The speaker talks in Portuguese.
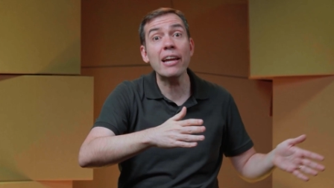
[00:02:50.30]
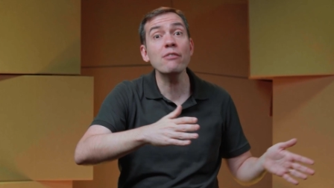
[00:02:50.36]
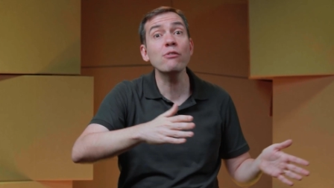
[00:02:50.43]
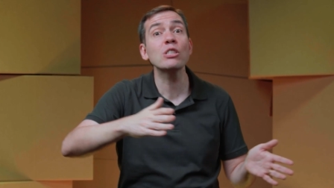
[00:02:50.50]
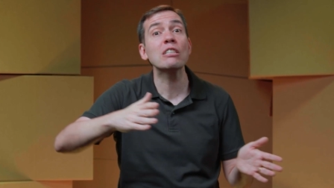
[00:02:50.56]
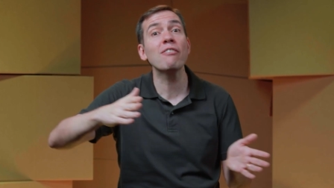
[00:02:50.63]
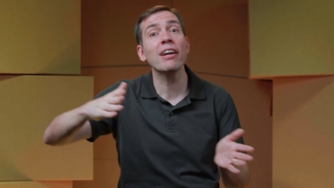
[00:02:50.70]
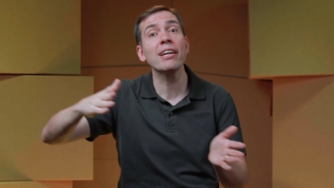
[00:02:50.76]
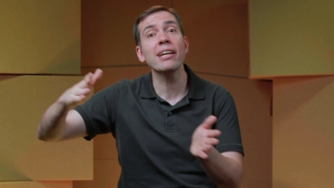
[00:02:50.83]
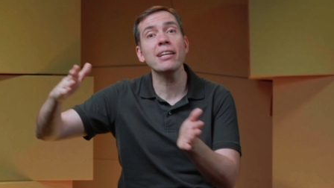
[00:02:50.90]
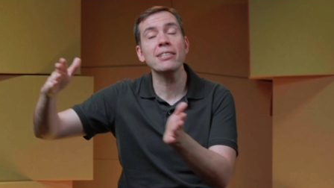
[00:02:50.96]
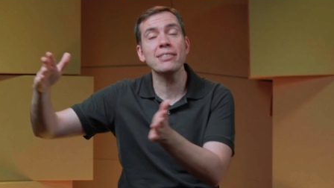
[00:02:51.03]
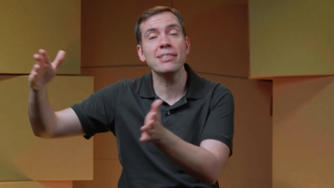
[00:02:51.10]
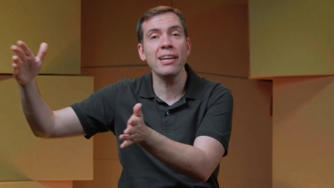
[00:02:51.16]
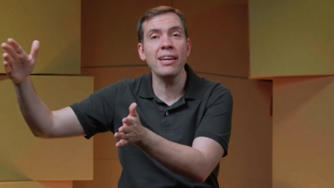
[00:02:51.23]
Aí você vai
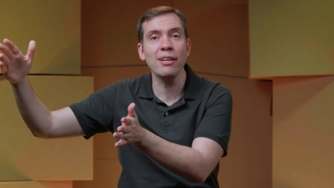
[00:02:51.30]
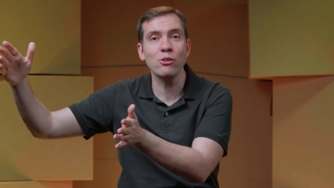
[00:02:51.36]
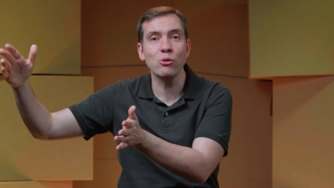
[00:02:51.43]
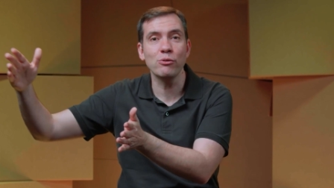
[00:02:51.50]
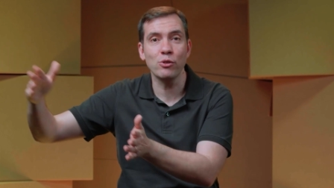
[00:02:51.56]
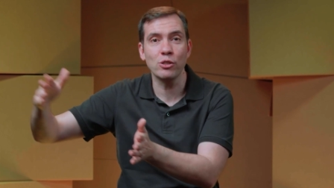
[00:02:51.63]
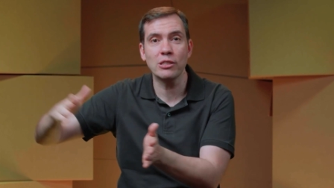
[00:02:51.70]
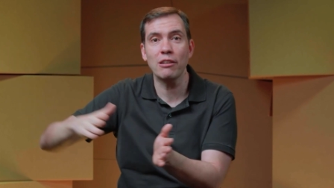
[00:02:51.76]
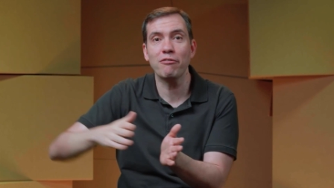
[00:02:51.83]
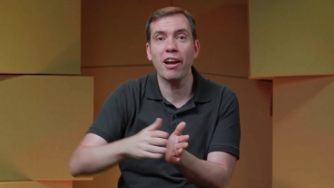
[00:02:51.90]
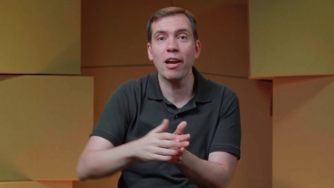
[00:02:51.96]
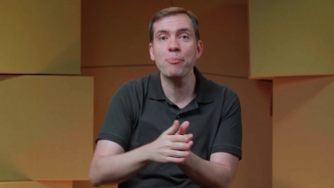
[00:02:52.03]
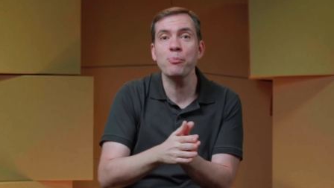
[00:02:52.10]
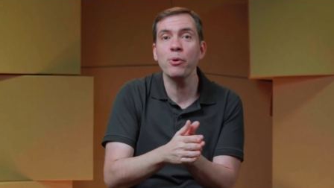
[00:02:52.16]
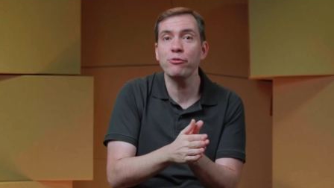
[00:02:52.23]
crescendo e você
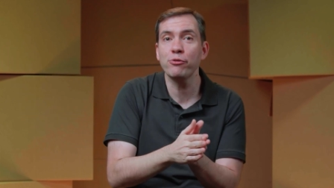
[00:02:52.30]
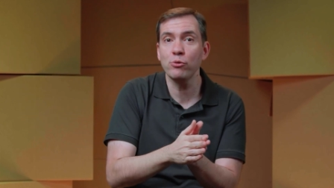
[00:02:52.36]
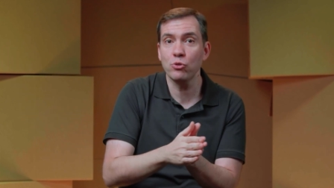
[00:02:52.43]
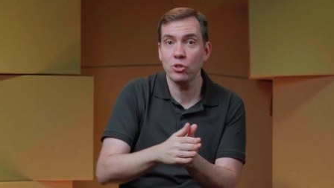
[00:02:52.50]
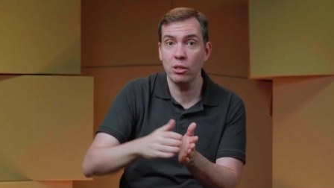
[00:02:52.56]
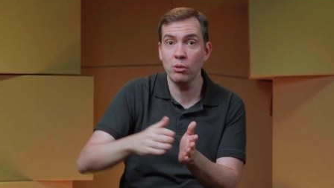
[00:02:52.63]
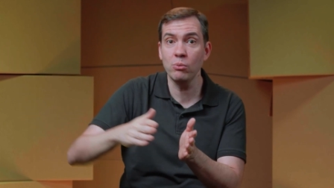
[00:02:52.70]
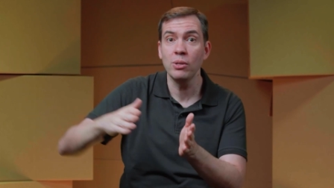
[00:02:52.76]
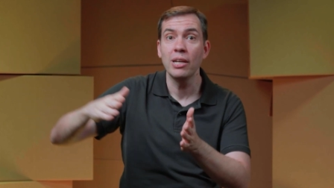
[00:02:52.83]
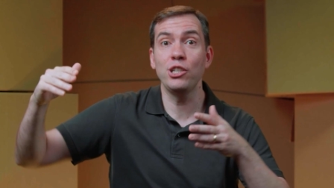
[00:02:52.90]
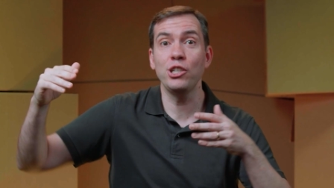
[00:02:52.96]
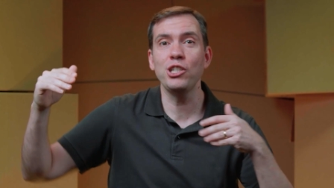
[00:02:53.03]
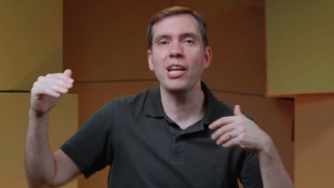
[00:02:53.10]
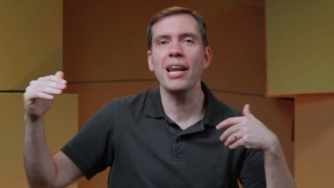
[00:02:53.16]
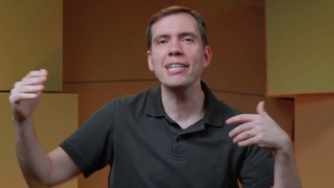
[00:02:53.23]
vai para uma função
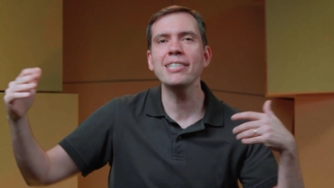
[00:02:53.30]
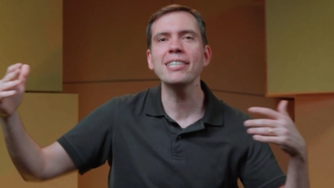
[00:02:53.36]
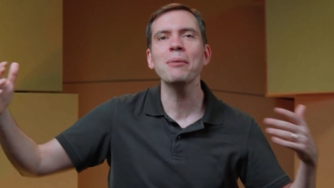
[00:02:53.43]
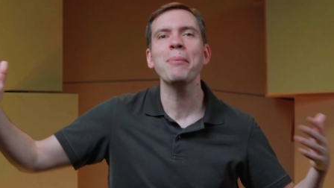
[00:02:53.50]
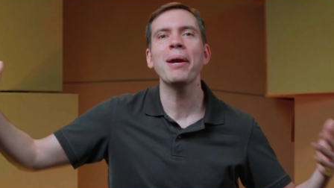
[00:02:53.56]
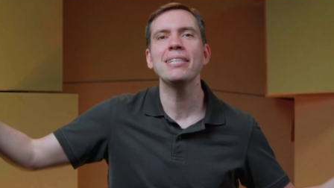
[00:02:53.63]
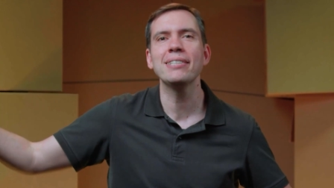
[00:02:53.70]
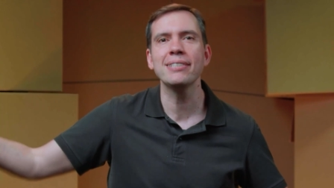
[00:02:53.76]
de gerência mais